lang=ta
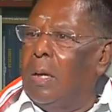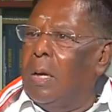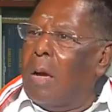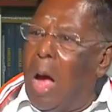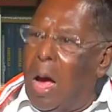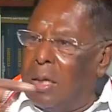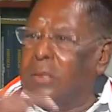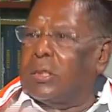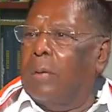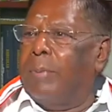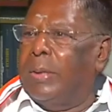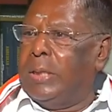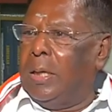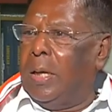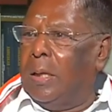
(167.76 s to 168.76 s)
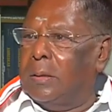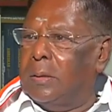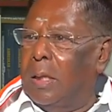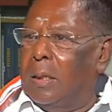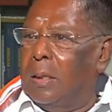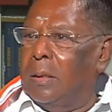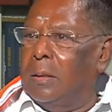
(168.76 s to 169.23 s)
காங்கிரஸில் மந்திரியாக
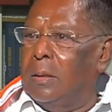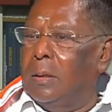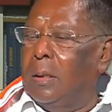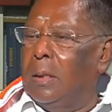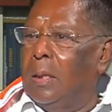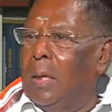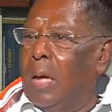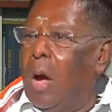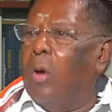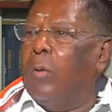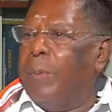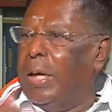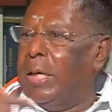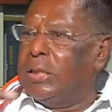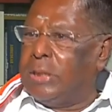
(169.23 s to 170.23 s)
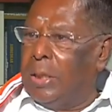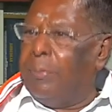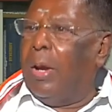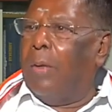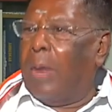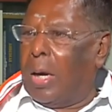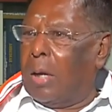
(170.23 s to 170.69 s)
இருந்தார் அவர் பேரில்
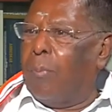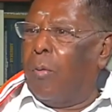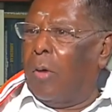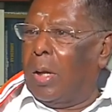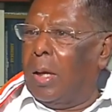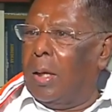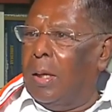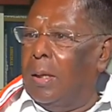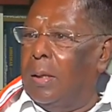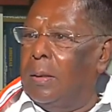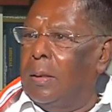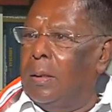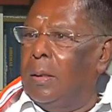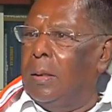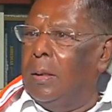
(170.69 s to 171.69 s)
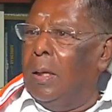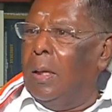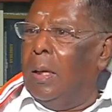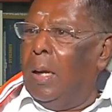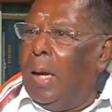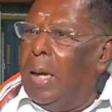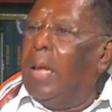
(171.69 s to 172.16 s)
சிபிஐ வழக்கு போட்டாங்க
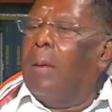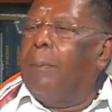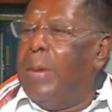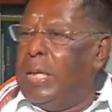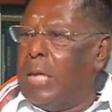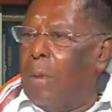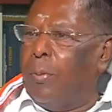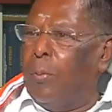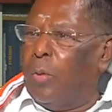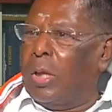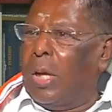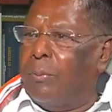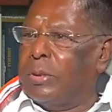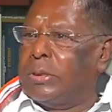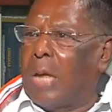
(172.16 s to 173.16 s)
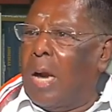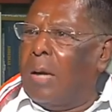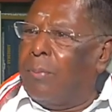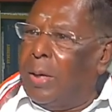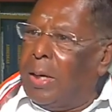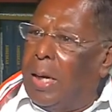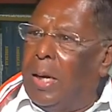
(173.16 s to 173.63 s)
இன்றைக்கி பிஜேபி முதலமைச்சரான
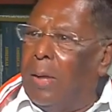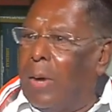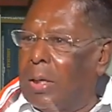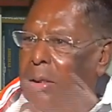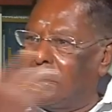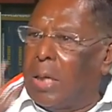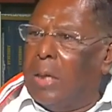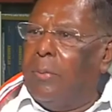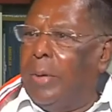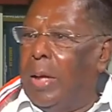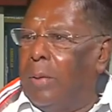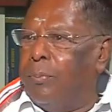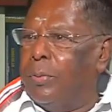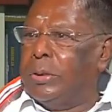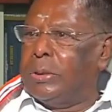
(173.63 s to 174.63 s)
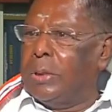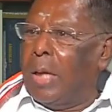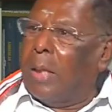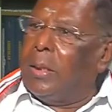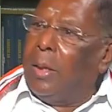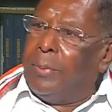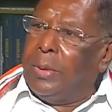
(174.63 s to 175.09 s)
பிறகு எல்லா வழக்கும் தள்ளுபடி ஆகி போச்சு
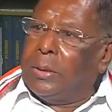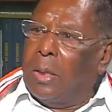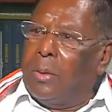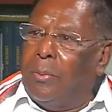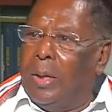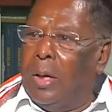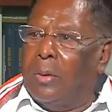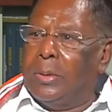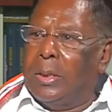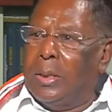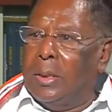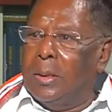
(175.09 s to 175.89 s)
அது எப்படி தள்ளுபடி ஆகுது